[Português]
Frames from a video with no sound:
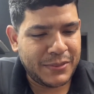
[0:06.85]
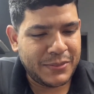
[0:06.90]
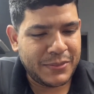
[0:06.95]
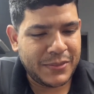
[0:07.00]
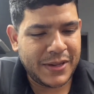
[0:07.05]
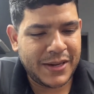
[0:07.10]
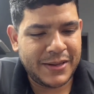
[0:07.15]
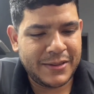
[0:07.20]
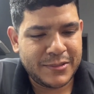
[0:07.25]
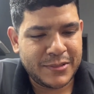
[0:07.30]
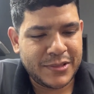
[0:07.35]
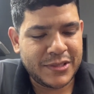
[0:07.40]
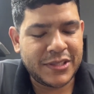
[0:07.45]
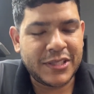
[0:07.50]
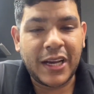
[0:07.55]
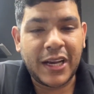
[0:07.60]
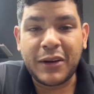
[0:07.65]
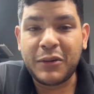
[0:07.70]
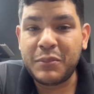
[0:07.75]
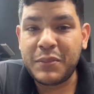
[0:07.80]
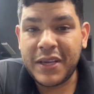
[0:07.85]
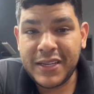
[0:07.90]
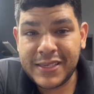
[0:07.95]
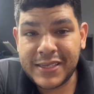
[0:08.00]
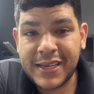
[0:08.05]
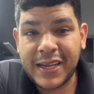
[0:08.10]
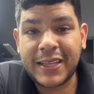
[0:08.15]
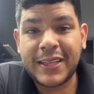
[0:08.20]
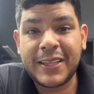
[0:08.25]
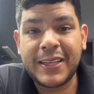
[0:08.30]
agora, já no mês de
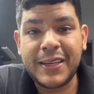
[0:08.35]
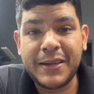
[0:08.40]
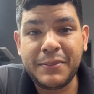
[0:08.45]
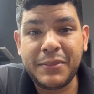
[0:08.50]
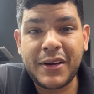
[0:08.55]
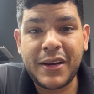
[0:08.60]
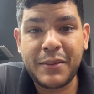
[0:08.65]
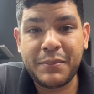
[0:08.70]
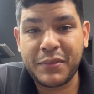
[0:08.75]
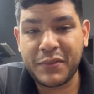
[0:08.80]
setembro, né?